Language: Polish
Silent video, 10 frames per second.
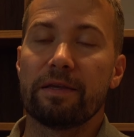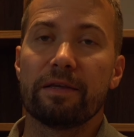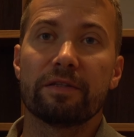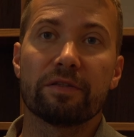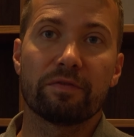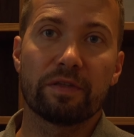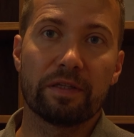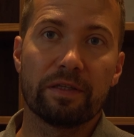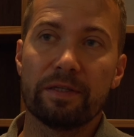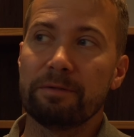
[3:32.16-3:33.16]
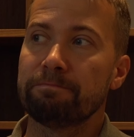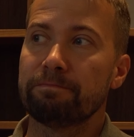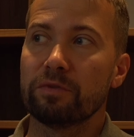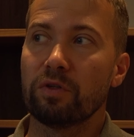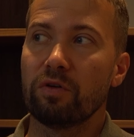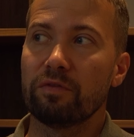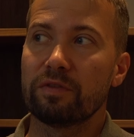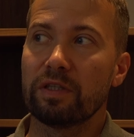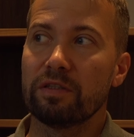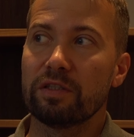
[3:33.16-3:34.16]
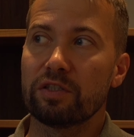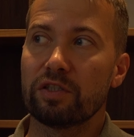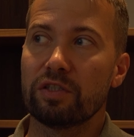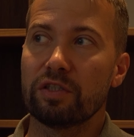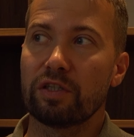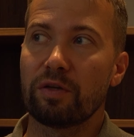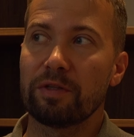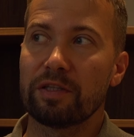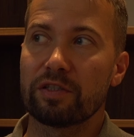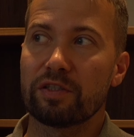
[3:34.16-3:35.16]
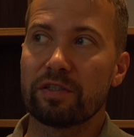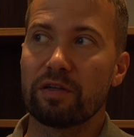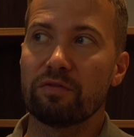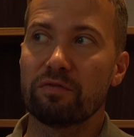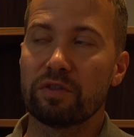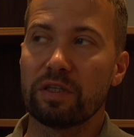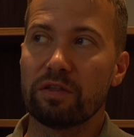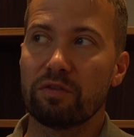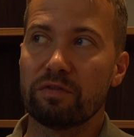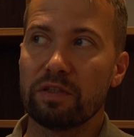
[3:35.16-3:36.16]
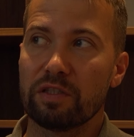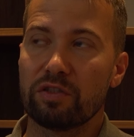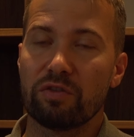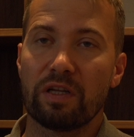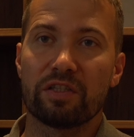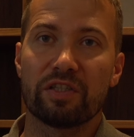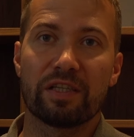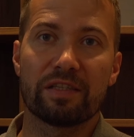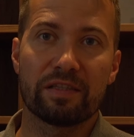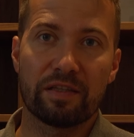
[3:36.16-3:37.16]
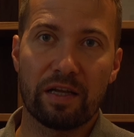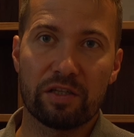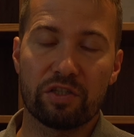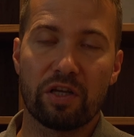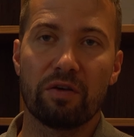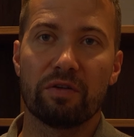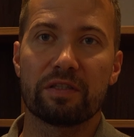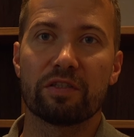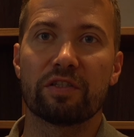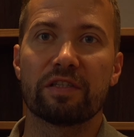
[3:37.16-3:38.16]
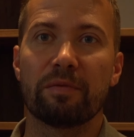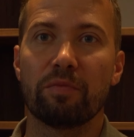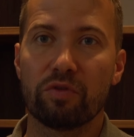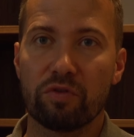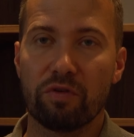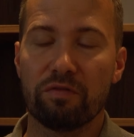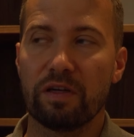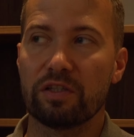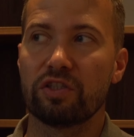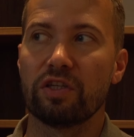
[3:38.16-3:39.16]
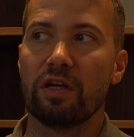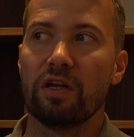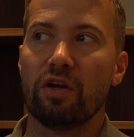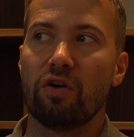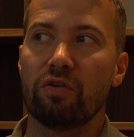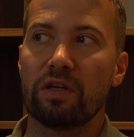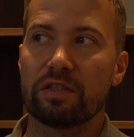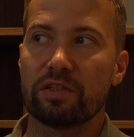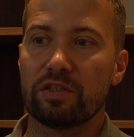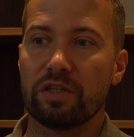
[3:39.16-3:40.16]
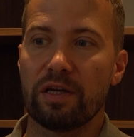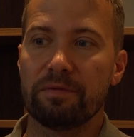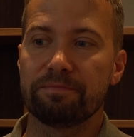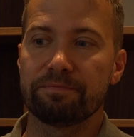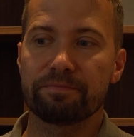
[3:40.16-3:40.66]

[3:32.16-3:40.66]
I co wtedy? No, wtedy, jeśli kobieta tak się zachowuje, to widać, że ona cię zastrasza, ona chce cię sabotować, ona chce cię